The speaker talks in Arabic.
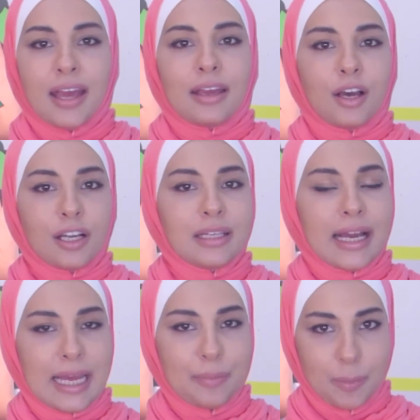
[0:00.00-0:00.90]
النهاردة
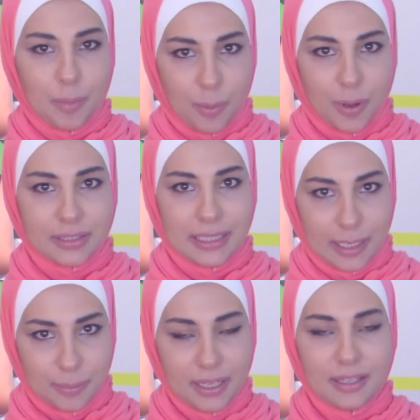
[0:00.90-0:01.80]
هنعمل مع بعض
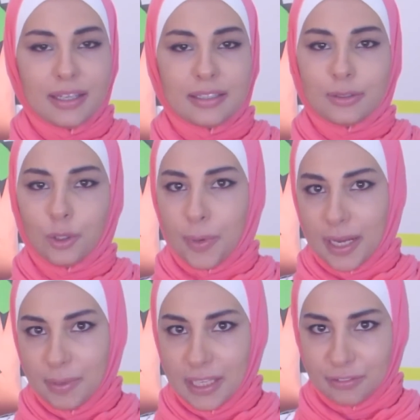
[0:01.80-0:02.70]
لعبة هي تجربة
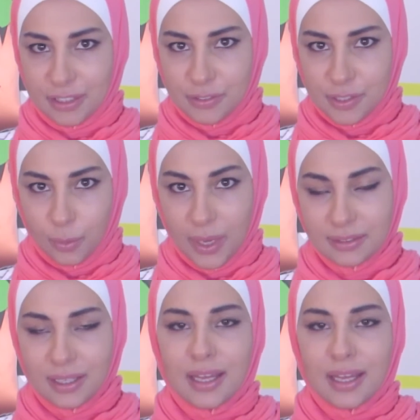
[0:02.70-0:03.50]
علمية في نفس الوقت